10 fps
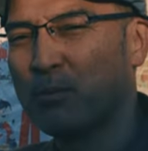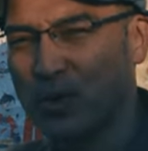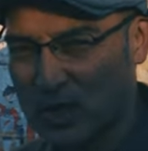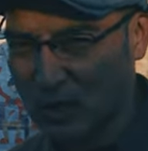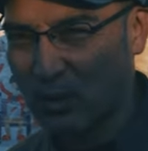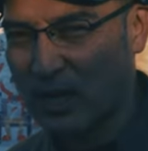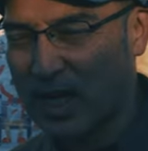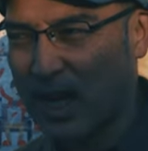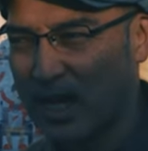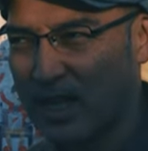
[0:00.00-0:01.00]
文字と
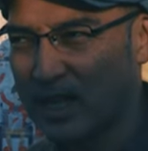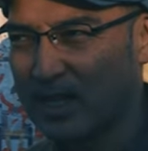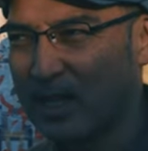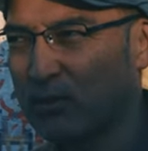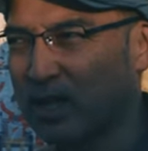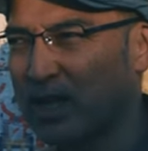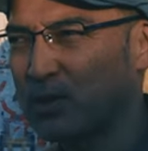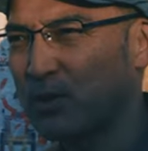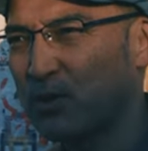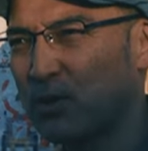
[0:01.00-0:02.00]
かで後から
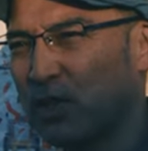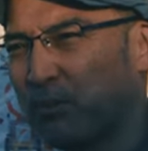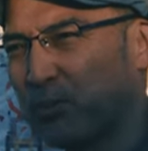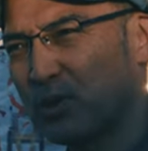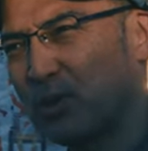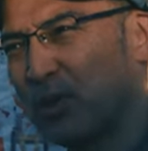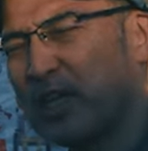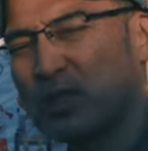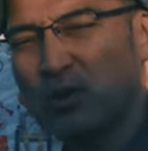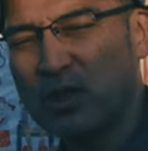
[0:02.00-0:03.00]
それをクリップと
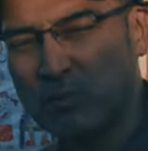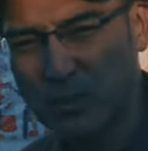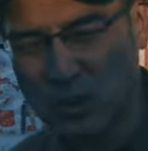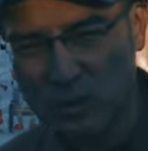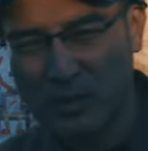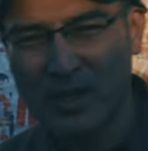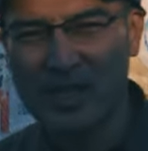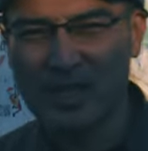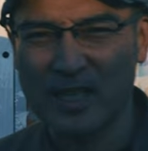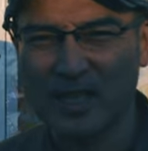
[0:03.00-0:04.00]
映像クリップと組み合わ
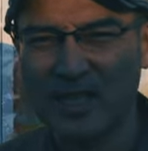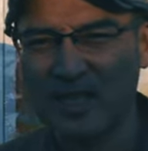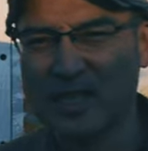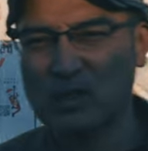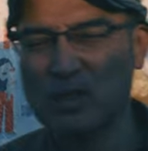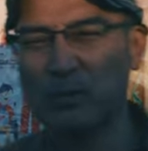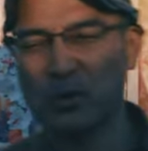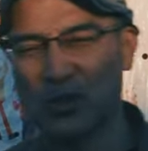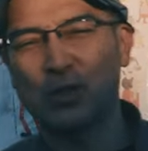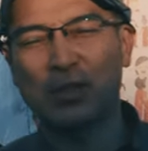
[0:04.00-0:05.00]
せて何かの意
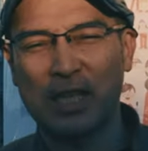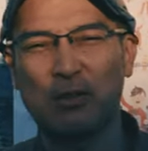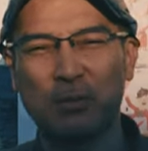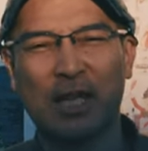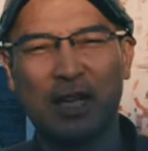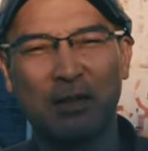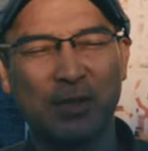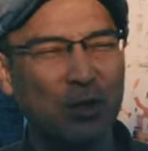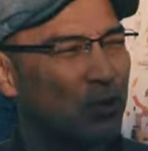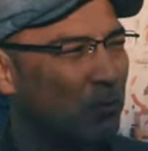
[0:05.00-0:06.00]
味を作っていくみたいな、ま
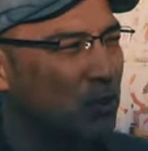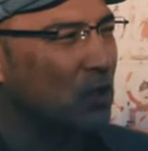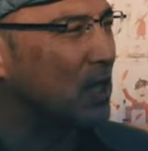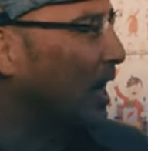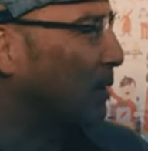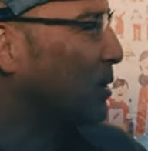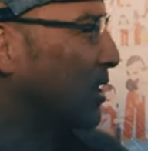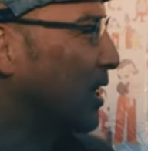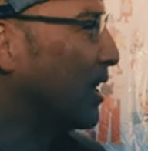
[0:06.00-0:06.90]
あ、そういう面白さがありますね